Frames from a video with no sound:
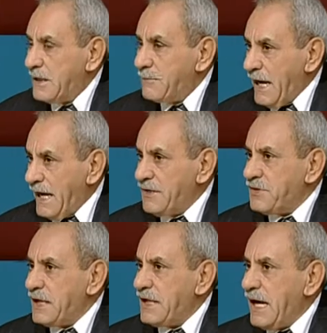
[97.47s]

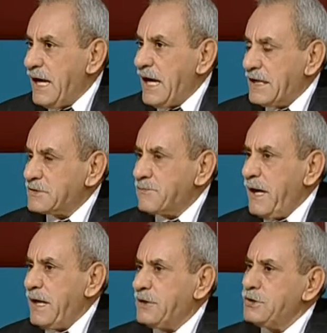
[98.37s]
بحيث إنها
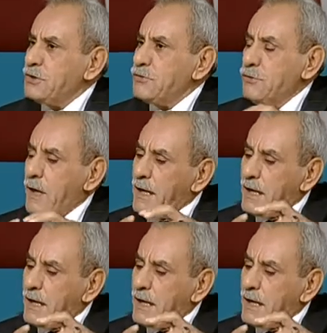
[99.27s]
أصبح يو